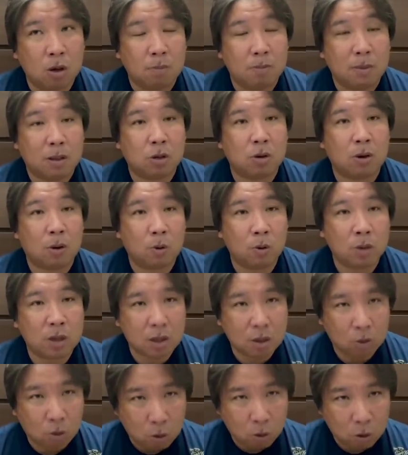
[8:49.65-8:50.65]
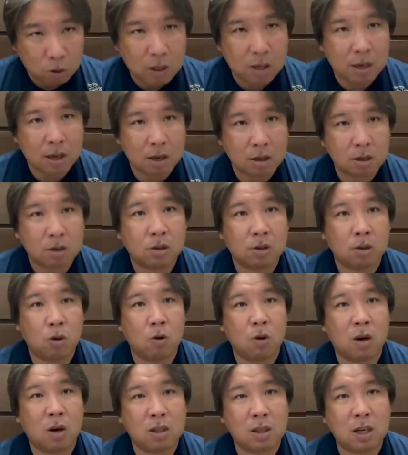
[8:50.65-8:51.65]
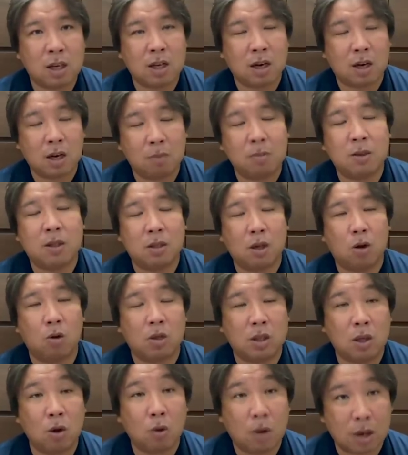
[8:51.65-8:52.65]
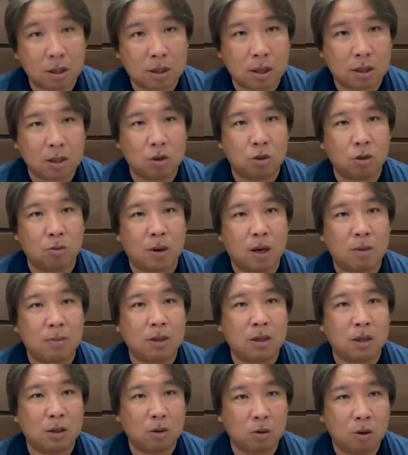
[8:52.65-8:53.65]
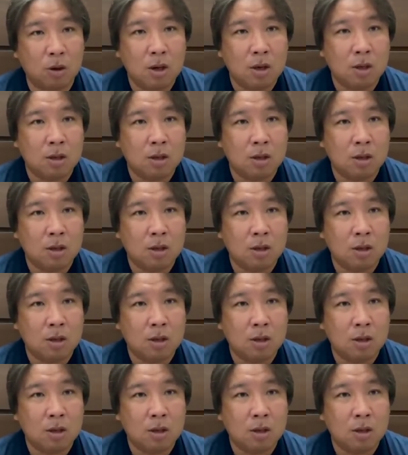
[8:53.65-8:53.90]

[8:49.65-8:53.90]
まあ、それは起きて、ここでね、強化試合だからミスが起きてよかったっていうのもありますけど、